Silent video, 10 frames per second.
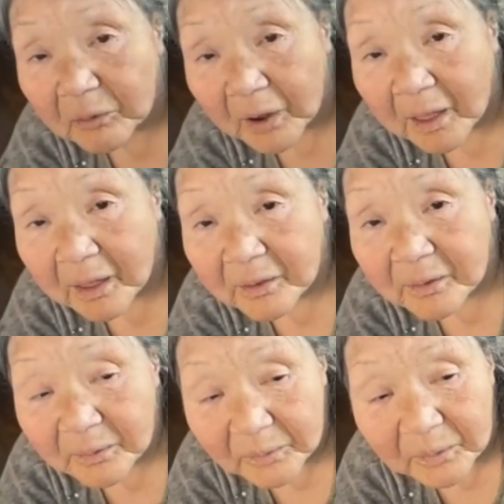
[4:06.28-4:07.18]
てこれ
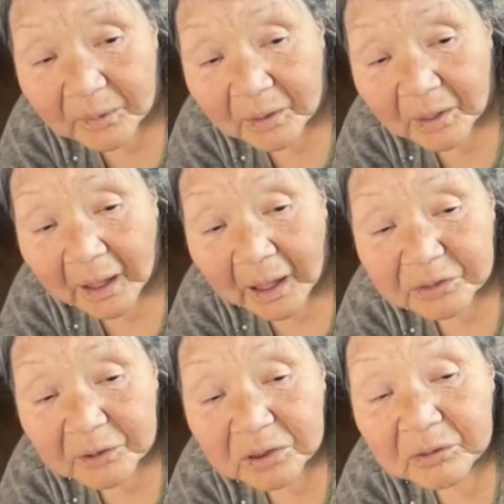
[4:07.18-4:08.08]
うん
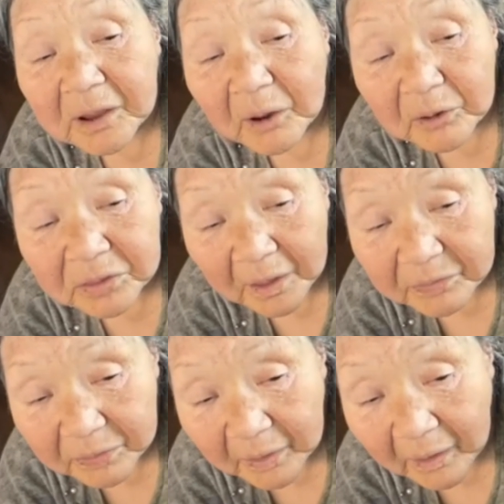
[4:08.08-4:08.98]
あときゅうりが置い
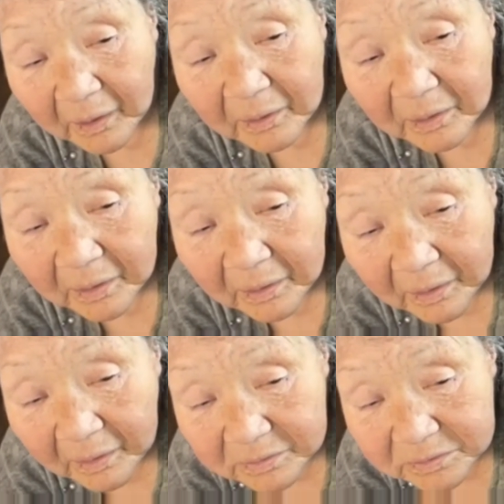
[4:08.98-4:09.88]
てあった
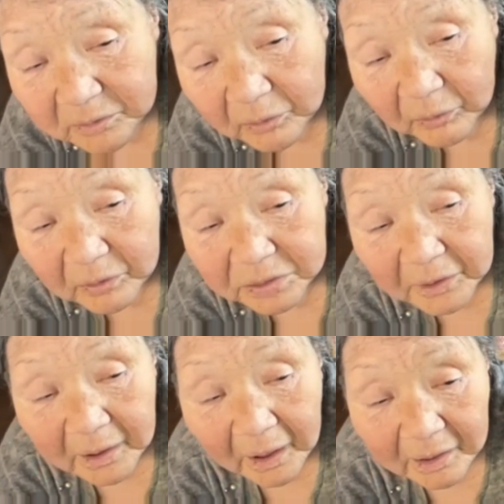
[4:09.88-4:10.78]
信号置い
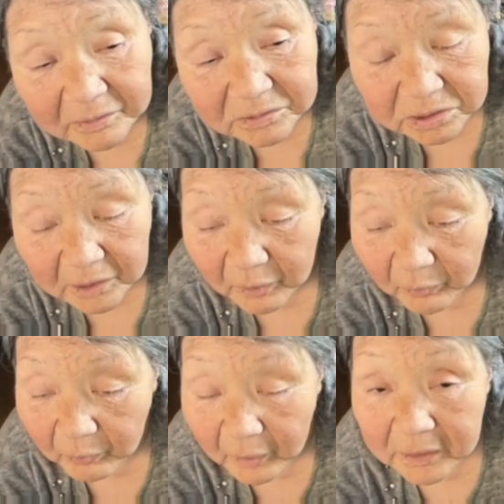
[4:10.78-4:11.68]
たかっつった
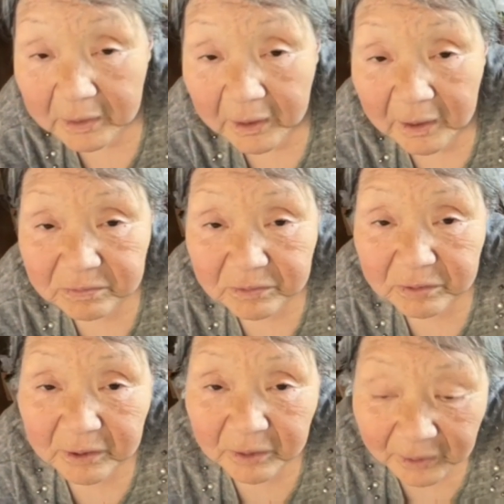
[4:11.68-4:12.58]
ら「お金」っつ
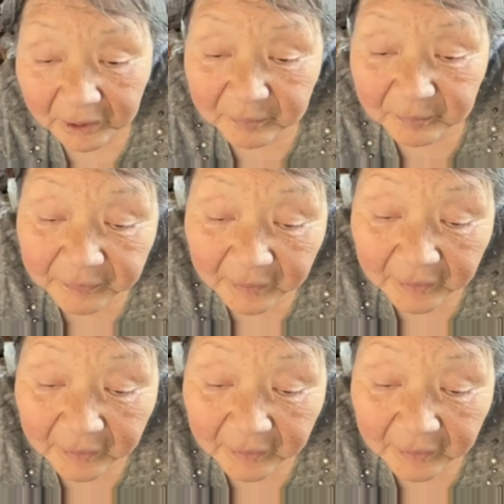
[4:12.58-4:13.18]
うんだよね